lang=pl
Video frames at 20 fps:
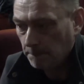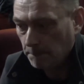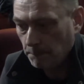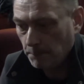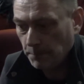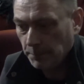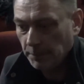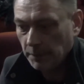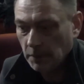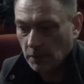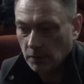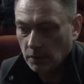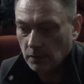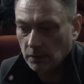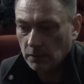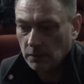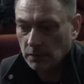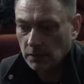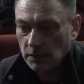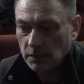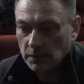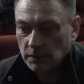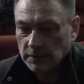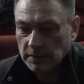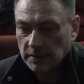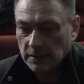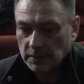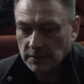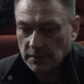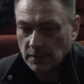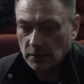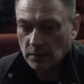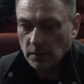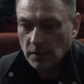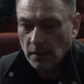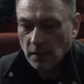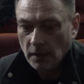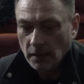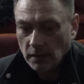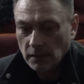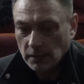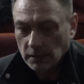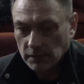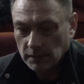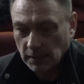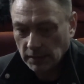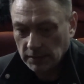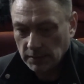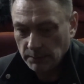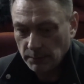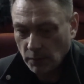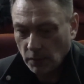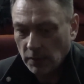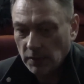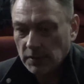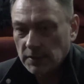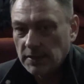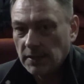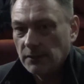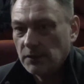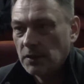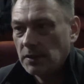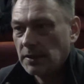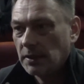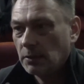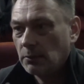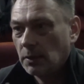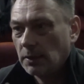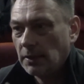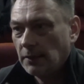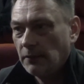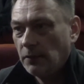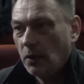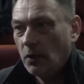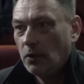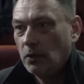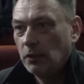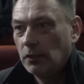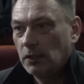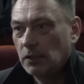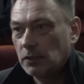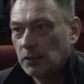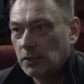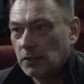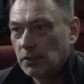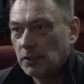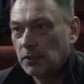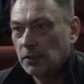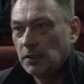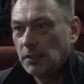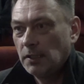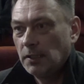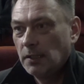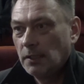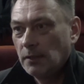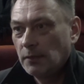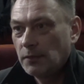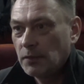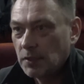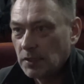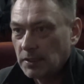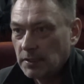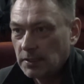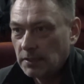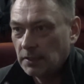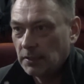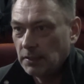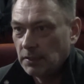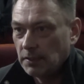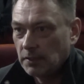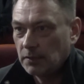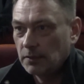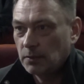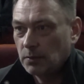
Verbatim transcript: Mm, to taki projekt zawsze zakłada wolność wszystkich,